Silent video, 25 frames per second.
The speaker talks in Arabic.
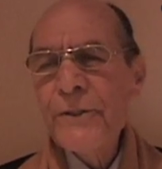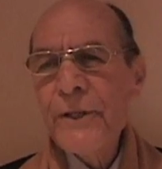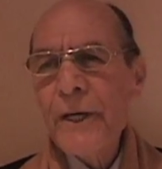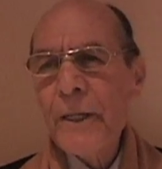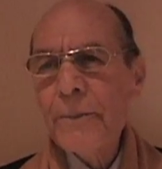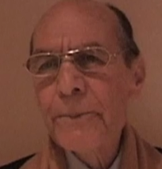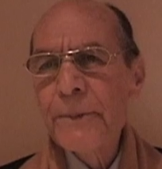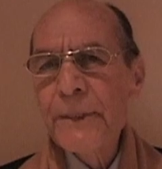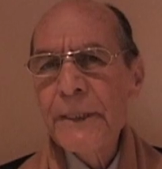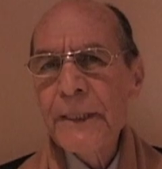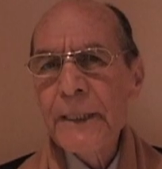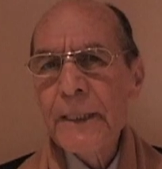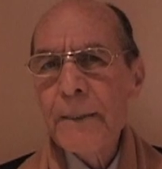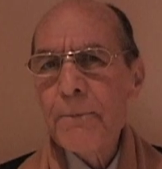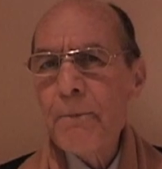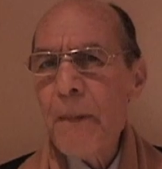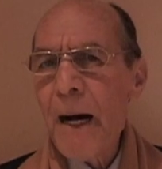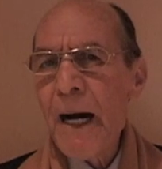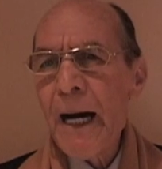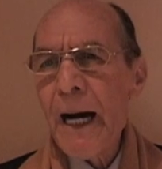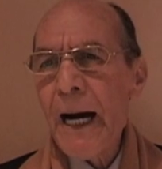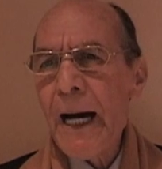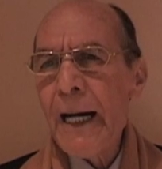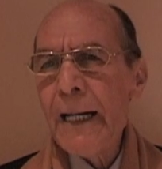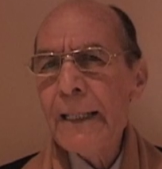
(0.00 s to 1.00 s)
زي عبد الكريم ما
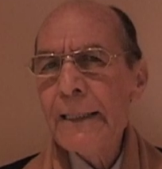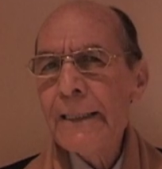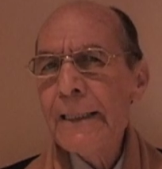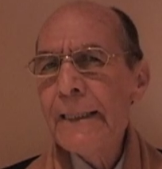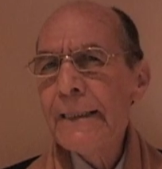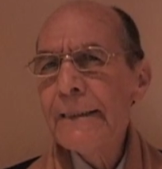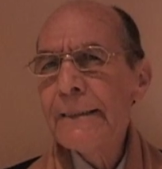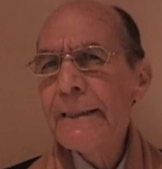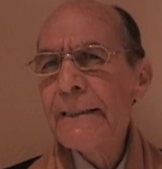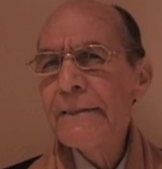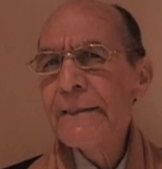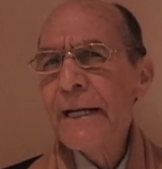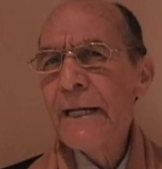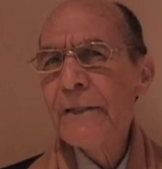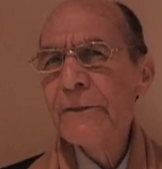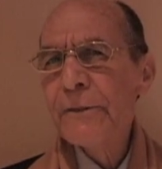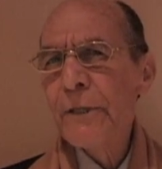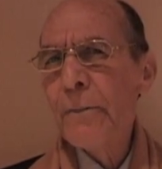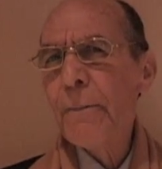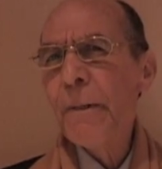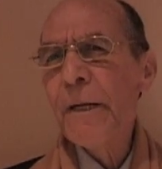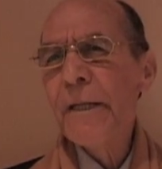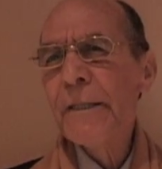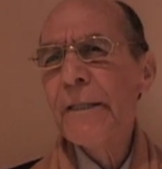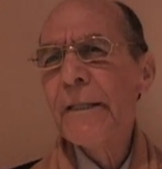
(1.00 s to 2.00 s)
غا لأن
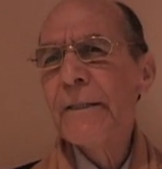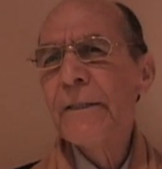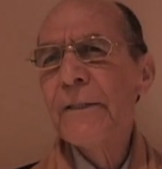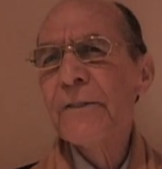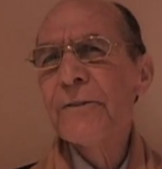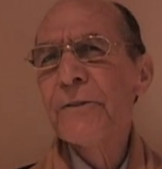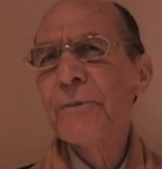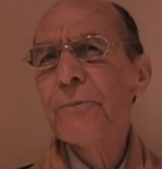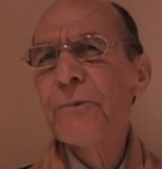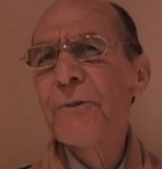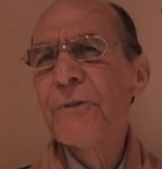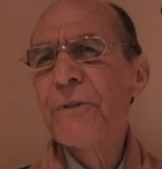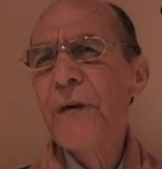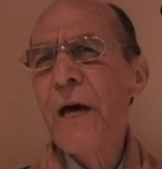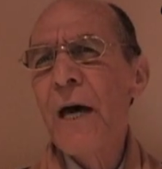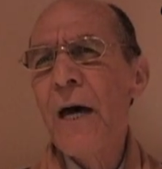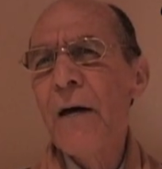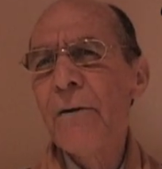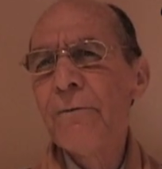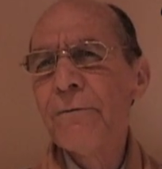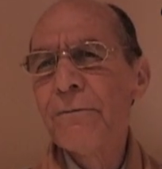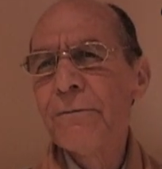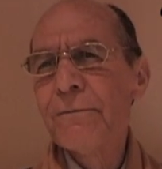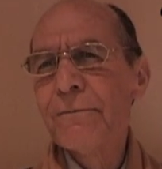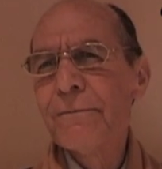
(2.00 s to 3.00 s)
زعما قرا نقصد
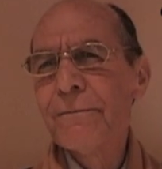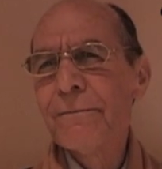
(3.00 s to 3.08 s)
بزاف